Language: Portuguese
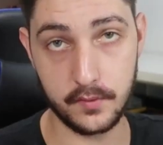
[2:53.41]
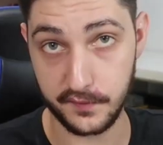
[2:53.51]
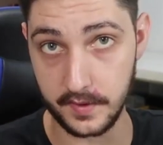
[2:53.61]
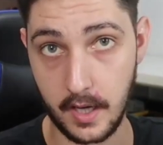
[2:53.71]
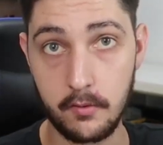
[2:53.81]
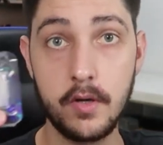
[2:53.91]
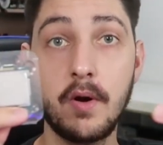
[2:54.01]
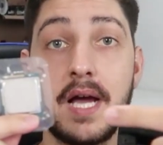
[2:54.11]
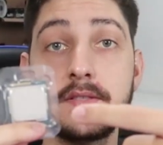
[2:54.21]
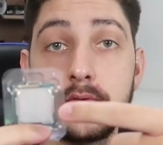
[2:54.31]
e no final eu
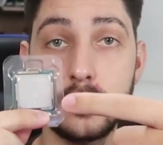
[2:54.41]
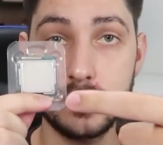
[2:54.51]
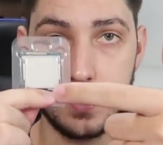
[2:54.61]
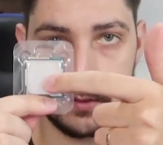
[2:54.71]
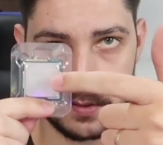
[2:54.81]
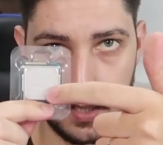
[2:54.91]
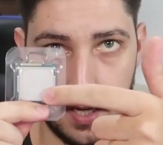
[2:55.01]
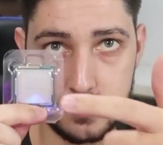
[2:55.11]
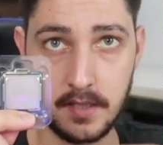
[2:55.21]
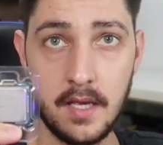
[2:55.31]
gasto 200
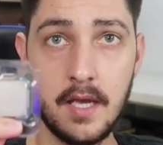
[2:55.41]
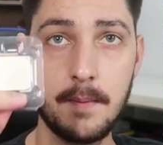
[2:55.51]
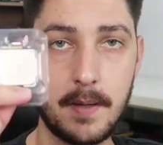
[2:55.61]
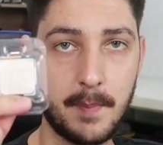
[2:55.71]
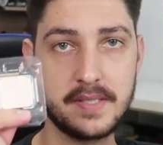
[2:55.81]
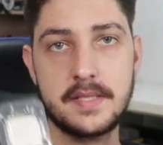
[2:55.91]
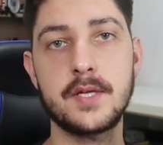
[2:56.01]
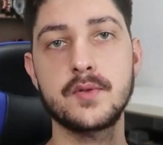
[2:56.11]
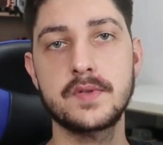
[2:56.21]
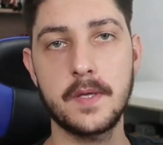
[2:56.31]
reais para
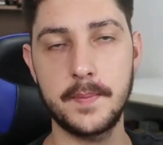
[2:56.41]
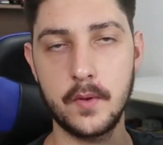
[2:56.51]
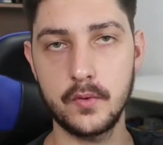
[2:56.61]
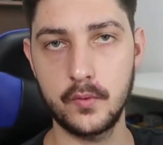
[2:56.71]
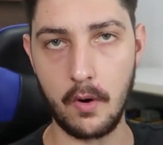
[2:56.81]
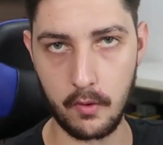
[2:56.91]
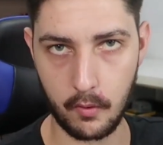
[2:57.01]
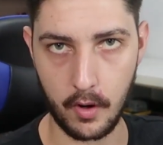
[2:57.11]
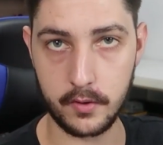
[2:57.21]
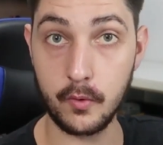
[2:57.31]
passar de um CPU dual
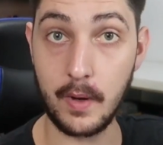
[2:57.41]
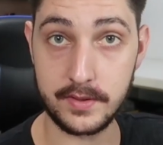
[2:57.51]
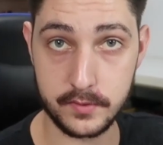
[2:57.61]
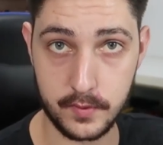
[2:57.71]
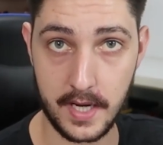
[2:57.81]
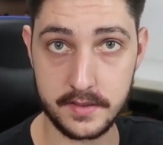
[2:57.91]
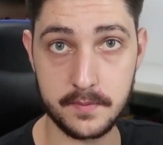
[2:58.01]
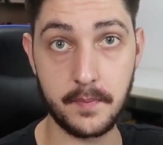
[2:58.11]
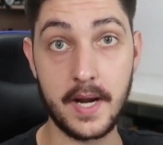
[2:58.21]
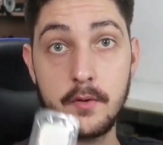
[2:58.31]
core com 4
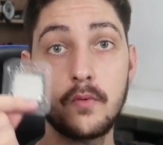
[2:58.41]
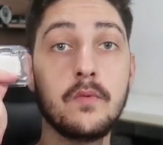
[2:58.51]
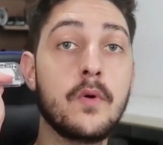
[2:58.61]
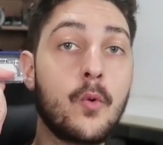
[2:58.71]
threads para um